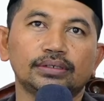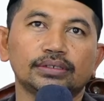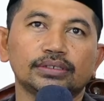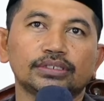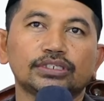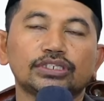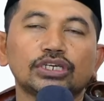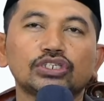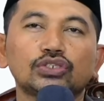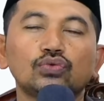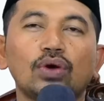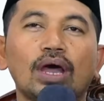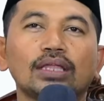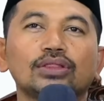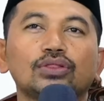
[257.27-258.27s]

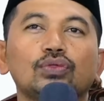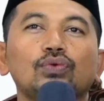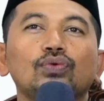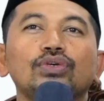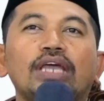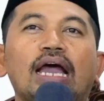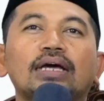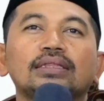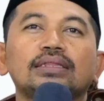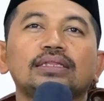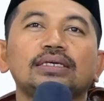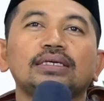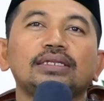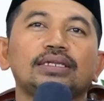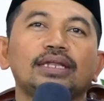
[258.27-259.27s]
sesuatu yang
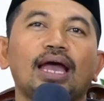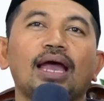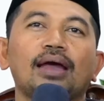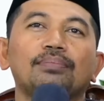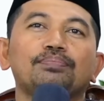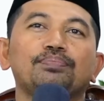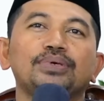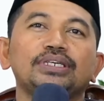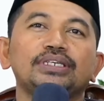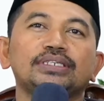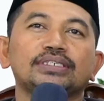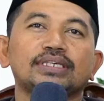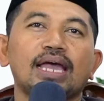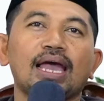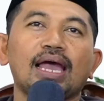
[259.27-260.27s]
tidak
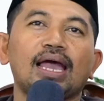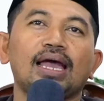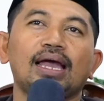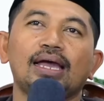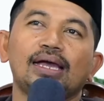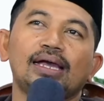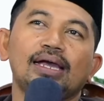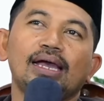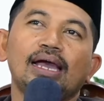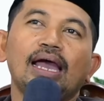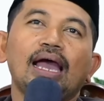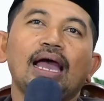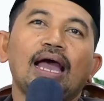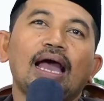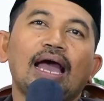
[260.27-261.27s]
bisa
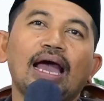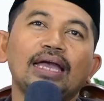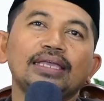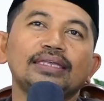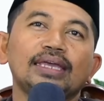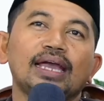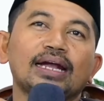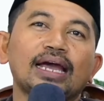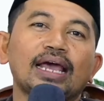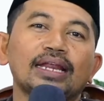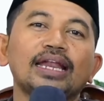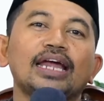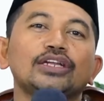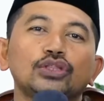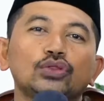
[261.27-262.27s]
hanya
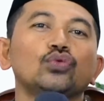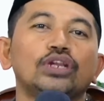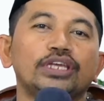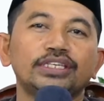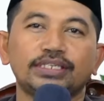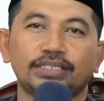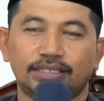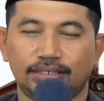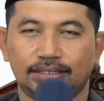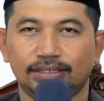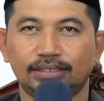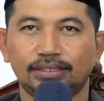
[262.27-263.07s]
karena ditulis